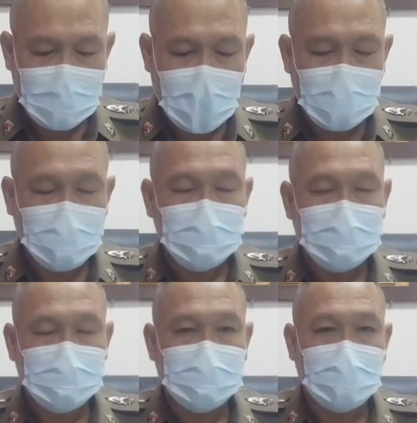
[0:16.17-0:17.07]
ทาง
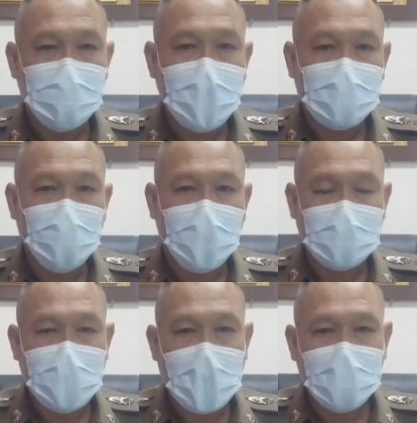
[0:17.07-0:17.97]
สำนักงานตำรวจ
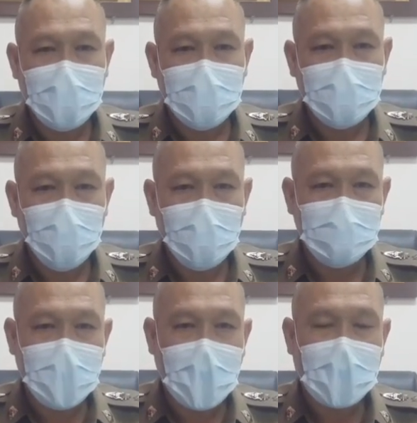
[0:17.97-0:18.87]
แห่งชาติของเรานะผู้
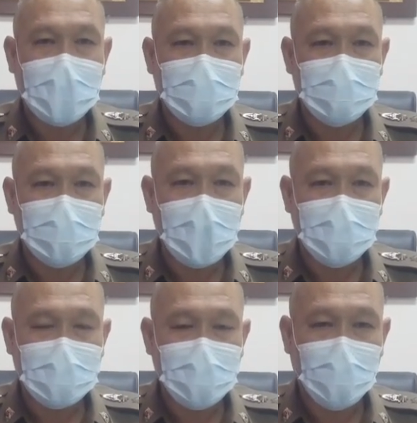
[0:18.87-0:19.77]
บับชา นะฮะจึงได้
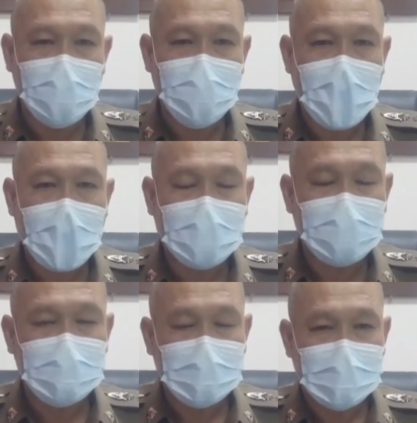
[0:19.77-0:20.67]
กำหนดให้มีการ
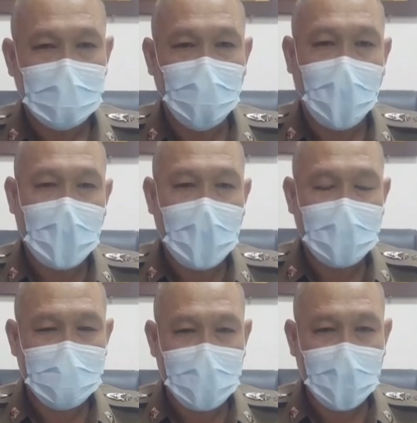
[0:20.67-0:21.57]
กวาดล้าง
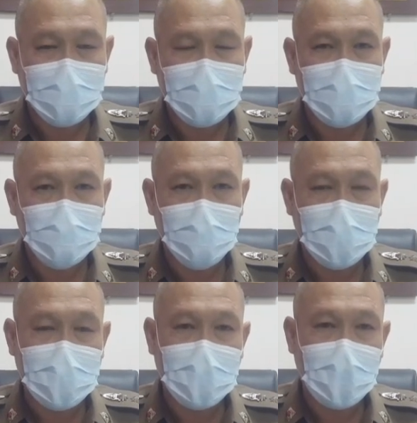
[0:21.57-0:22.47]
อาชญากรรมขึ้นในช่วง
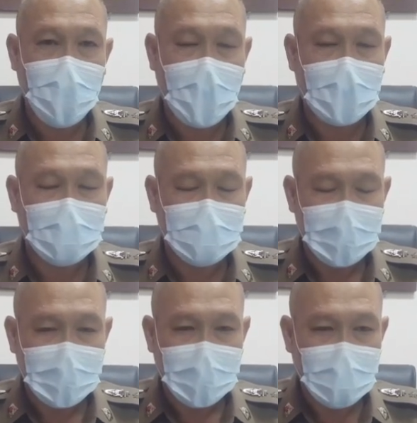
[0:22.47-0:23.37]
นี้นะ ระหว่าง
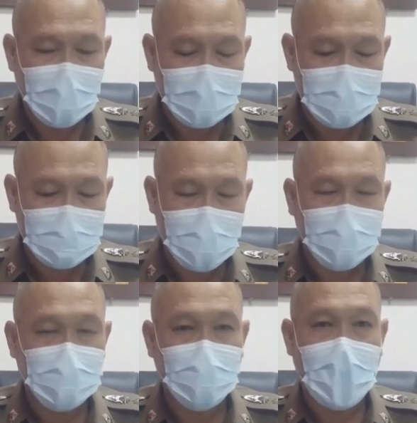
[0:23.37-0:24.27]
วันที่
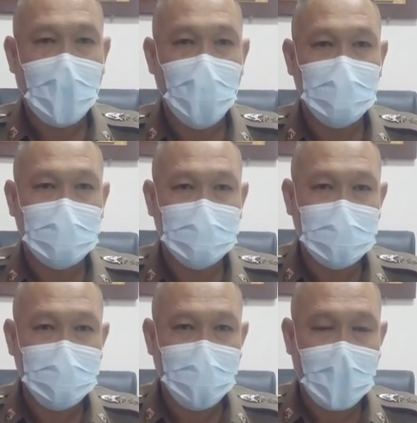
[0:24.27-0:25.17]
10ตุลาคมถึงวั
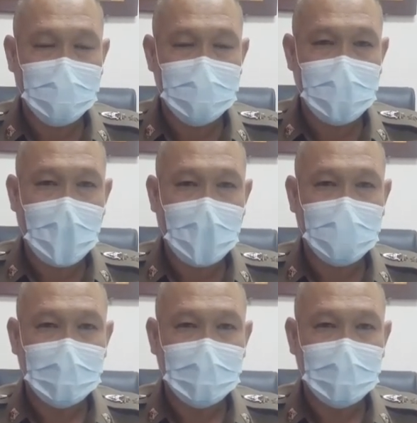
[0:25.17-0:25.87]
นที่8พฤศจิกา